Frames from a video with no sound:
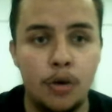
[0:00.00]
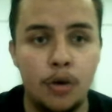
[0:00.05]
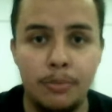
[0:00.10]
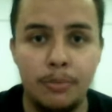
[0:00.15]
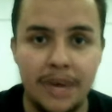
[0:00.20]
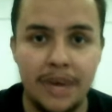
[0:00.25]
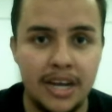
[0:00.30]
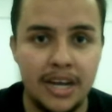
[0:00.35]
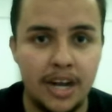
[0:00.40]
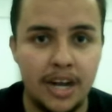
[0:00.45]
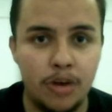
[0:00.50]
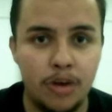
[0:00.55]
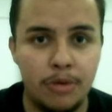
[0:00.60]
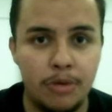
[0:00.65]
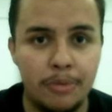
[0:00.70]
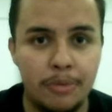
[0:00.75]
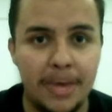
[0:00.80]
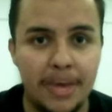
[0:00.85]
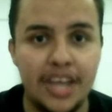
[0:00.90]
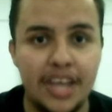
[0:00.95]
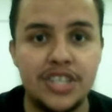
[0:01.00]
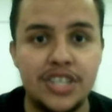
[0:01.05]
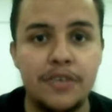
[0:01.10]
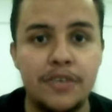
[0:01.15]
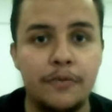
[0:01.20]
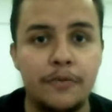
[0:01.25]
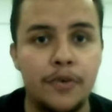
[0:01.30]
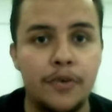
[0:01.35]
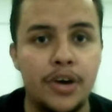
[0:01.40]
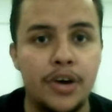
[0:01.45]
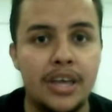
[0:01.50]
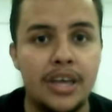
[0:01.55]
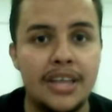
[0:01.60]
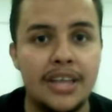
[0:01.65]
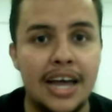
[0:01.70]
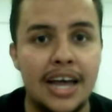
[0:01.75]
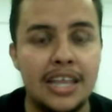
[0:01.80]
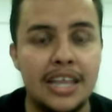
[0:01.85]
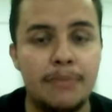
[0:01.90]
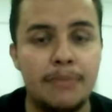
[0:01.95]
humana normalmente, foi
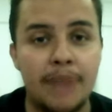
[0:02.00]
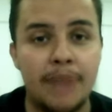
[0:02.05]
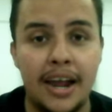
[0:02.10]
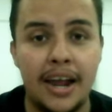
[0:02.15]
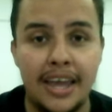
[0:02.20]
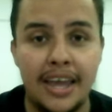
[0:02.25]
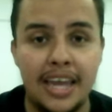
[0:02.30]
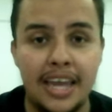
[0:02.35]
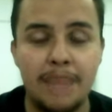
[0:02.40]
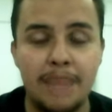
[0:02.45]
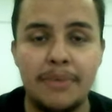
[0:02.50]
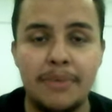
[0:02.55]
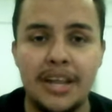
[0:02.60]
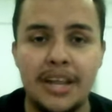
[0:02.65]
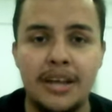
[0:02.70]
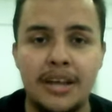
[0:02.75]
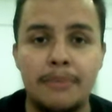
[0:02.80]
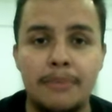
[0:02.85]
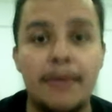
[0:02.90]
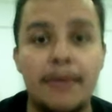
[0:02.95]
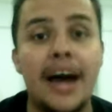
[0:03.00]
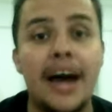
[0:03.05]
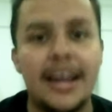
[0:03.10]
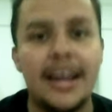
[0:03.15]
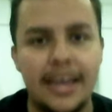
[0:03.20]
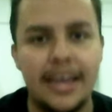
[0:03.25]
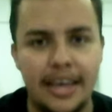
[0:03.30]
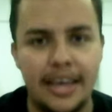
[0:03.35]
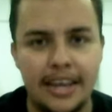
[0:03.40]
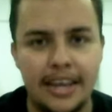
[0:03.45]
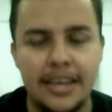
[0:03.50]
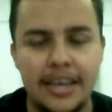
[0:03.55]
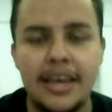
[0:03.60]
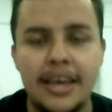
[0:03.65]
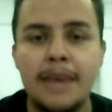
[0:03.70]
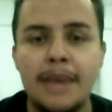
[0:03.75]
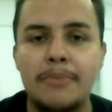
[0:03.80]
dada para ele, pela, para ele,